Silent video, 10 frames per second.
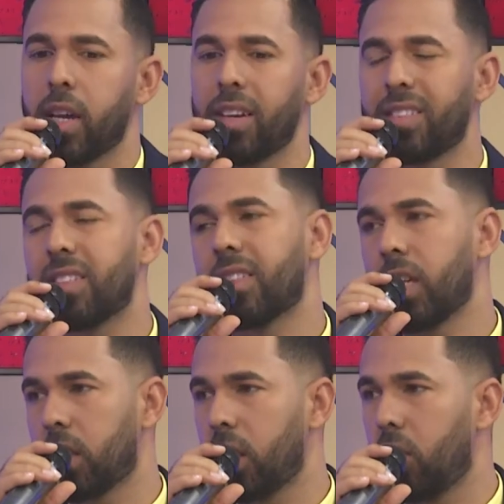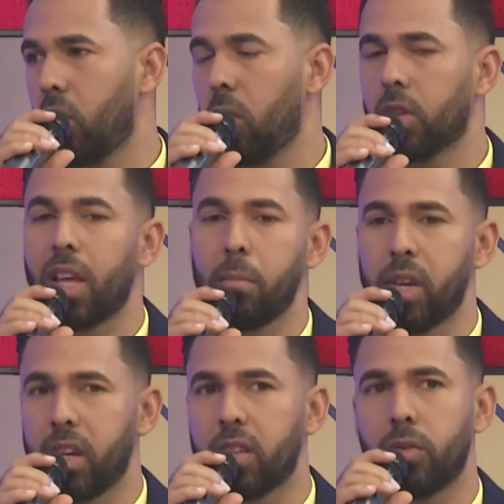es estético,
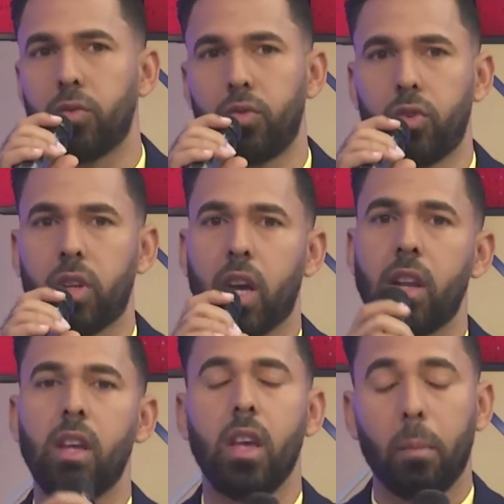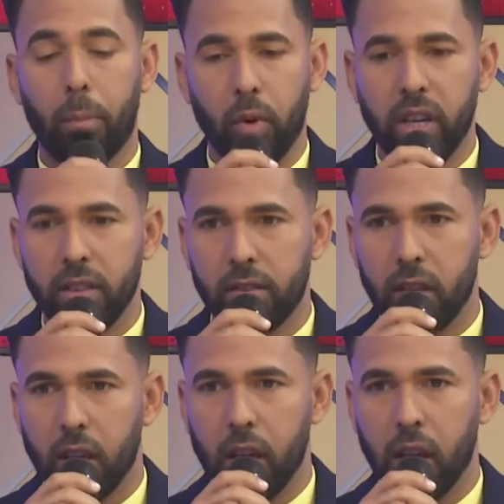también es funcional, pues
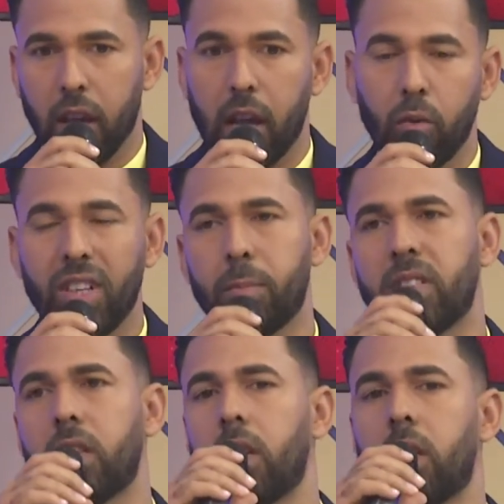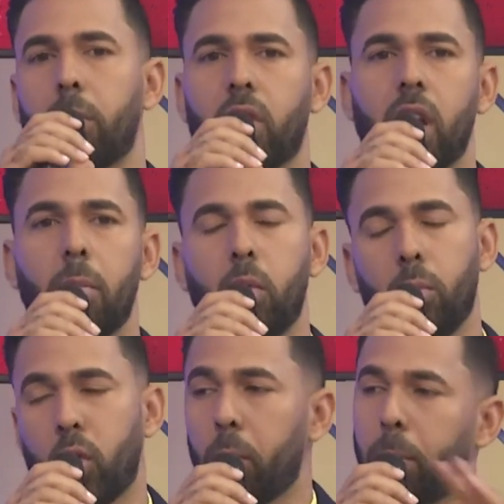en algunas pacientes, por ejemplo,
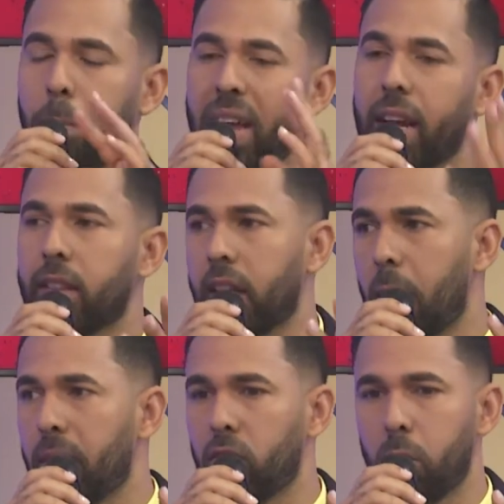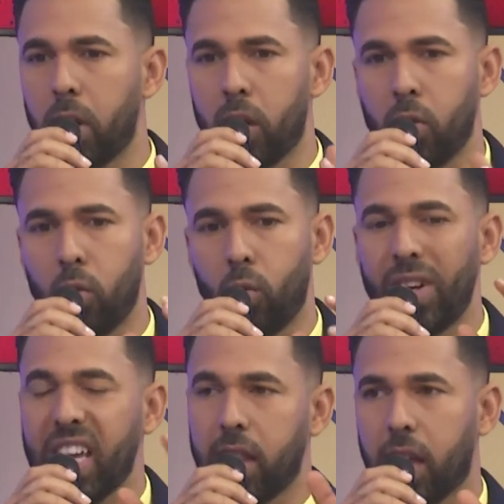por, para que tengan más o menos
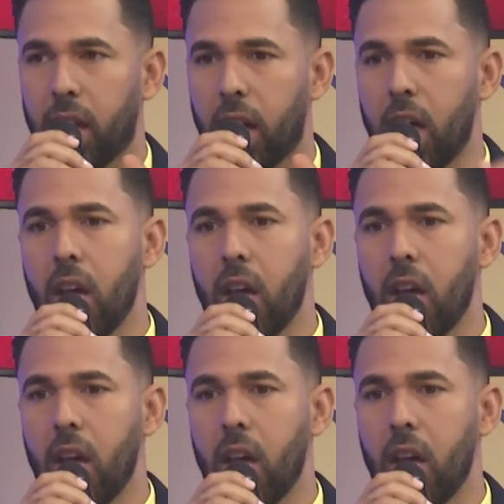una idea,